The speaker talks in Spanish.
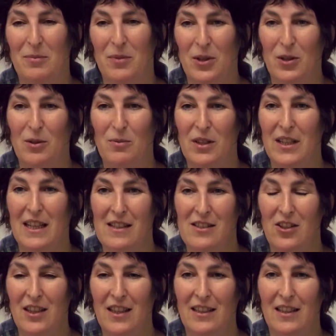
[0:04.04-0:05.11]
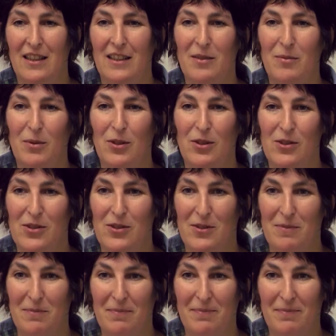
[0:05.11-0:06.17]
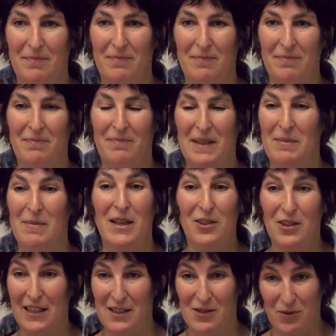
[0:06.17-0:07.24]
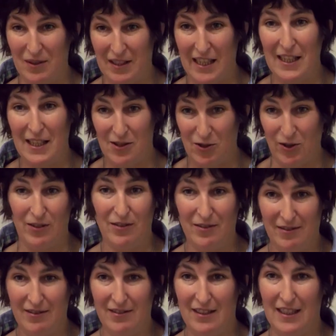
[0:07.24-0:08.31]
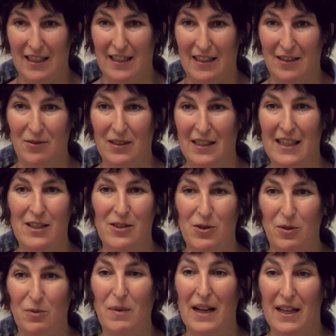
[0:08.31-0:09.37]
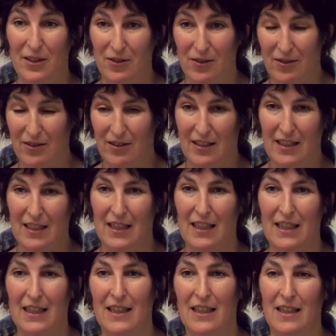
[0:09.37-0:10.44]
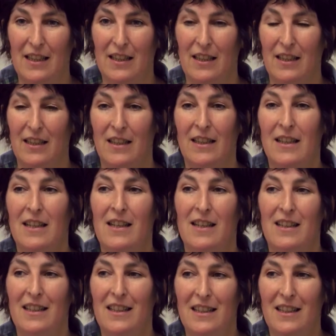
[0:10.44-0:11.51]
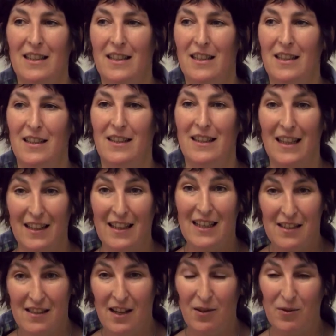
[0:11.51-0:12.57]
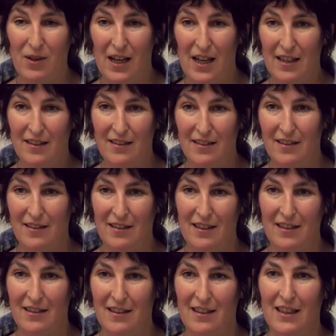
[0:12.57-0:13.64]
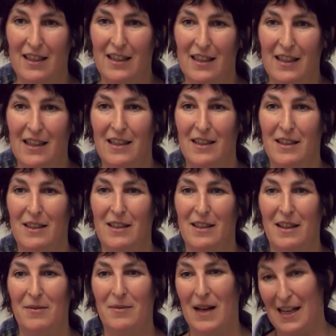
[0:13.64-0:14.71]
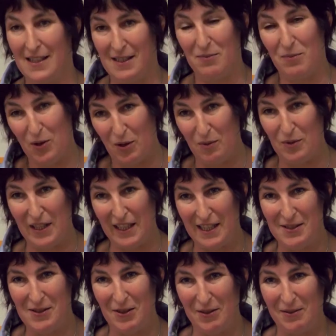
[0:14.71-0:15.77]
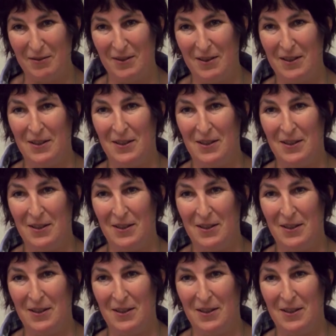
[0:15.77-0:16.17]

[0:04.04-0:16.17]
por comunicación entendemos primero que es un derecho, eh, un derecho humano. Eh, y desde ese lugar eh, hacemos comunicación.